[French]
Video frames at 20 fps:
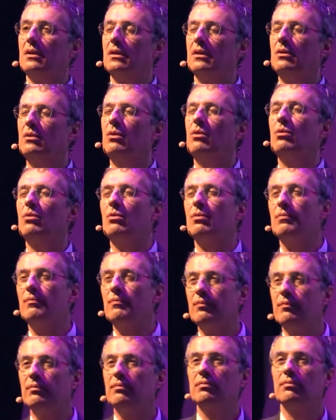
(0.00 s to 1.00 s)
Oh,
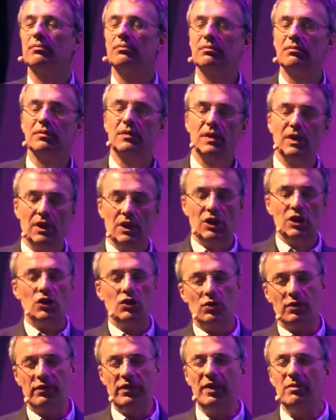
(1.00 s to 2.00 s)

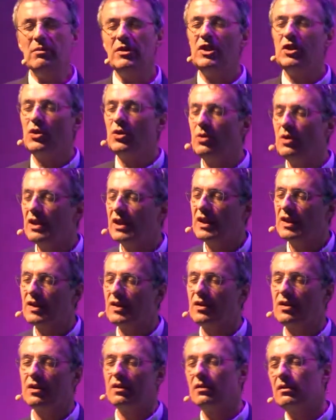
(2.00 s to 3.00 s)
je ferme les yeux un
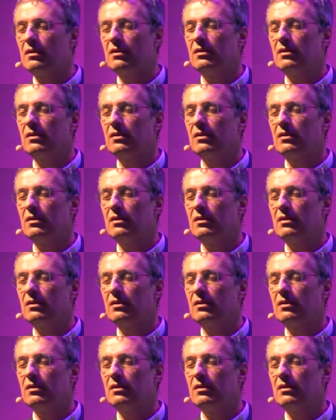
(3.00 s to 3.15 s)
instant.